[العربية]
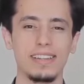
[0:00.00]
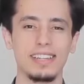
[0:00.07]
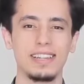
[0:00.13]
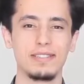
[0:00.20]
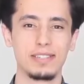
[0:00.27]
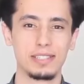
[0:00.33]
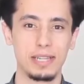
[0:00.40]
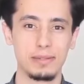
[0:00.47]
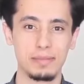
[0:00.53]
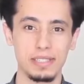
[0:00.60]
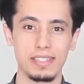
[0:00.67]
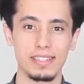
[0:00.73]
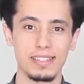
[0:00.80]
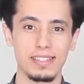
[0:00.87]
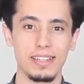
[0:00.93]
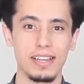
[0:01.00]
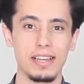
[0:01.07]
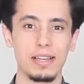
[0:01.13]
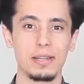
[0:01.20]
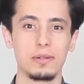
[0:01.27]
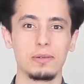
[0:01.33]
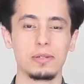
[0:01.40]
نفس عميق
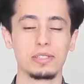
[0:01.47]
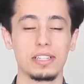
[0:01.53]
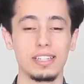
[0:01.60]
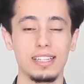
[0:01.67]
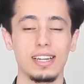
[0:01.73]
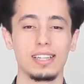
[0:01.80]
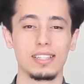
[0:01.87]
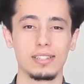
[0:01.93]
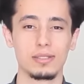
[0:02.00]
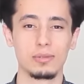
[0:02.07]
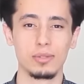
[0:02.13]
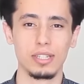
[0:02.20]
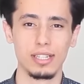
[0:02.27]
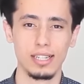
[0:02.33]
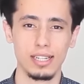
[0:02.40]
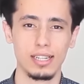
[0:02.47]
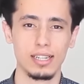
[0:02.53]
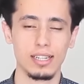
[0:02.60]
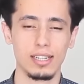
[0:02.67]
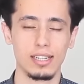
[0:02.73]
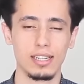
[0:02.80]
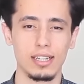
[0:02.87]
وصلي على رسول
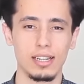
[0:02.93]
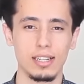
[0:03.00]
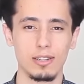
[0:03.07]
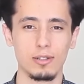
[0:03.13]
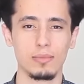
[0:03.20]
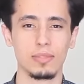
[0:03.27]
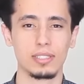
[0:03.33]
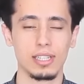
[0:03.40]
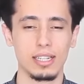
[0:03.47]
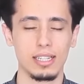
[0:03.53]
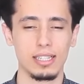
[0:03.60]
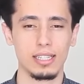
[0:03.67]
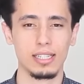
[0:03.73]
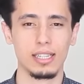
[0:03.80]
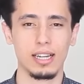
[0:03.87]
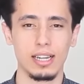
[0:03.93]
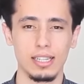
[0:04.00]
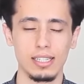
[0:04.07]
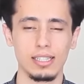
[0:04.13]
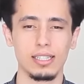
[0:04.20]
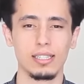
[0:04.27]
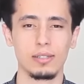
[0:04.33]
الله اللهم صل
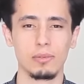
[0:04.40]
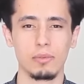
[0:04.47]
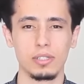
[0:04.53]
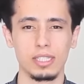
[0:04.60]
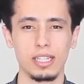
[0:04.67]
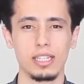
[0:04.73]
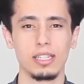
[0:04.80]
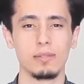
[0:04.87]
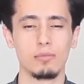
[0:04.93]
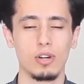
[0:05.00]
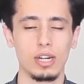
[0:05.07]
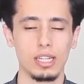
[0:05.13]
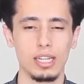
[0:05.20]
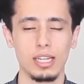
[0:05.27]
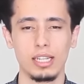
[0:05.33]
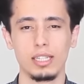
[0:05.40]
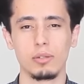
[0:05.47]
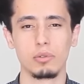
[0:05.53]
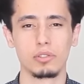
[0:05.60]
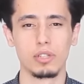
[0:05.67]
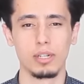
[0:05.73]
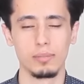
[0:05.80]
عليه وسلم وعلى آله
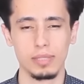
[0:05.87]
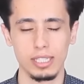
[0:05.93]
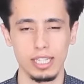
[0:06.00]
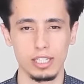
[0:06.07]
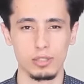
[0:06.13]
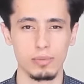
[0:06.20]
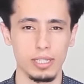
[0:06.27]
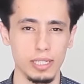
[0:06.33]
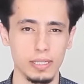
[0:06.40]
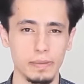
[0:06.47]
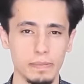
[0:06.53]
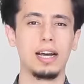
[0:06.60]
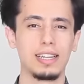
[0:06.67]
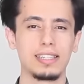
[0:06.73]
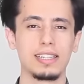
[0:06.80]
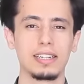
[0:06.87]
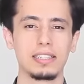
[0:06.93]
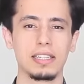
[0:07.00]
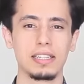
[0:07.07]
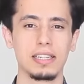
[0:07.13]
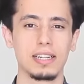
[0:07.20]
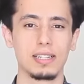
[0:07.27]
وصحبه أجمعين
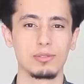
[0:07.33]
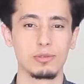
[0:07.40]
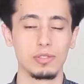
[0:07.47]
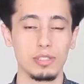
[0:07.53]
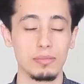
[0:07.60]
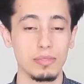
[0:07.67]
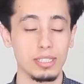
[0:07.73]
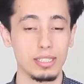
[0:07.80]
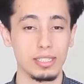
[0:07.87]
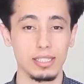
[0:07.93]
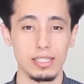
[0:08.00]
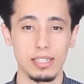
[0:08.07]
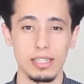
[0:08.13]
أعتقد أنك صدمت